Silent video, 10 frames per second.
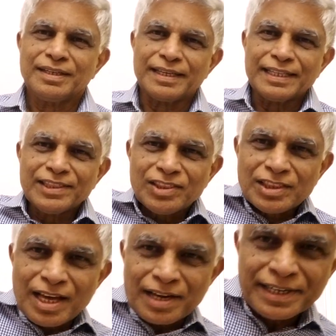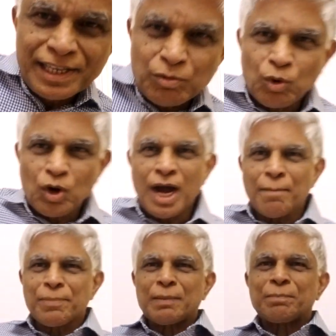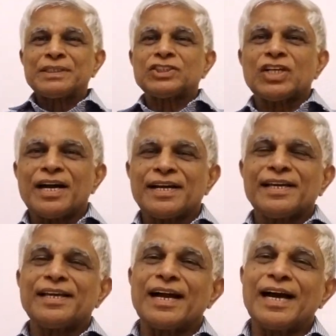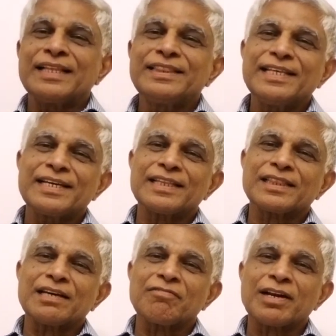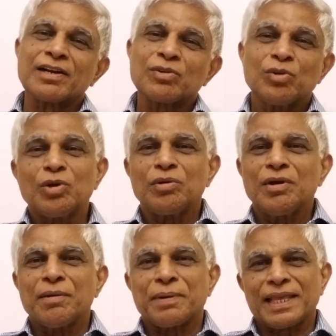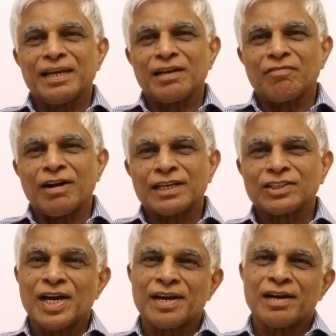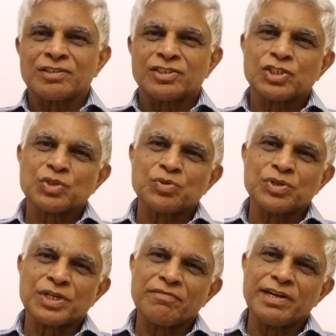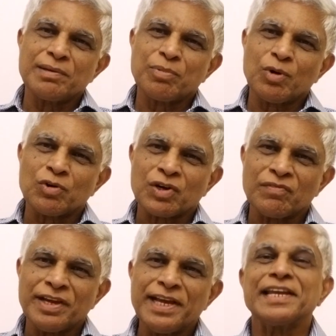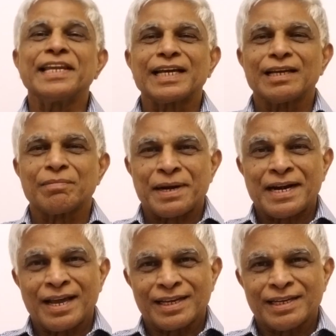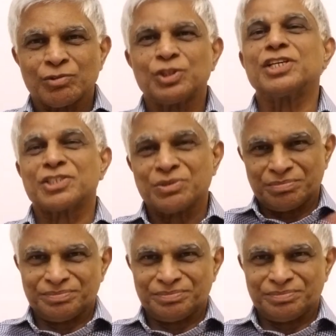ఎంత నీ ఊహా ప్రపంచానికి అందినంత వరకు ప్రజలకు వాగ్దానాలు చేసుకుంటా వెళ్ళిపోవటమే ఎన్నికల ప్రణాళిక ఉద్దేశం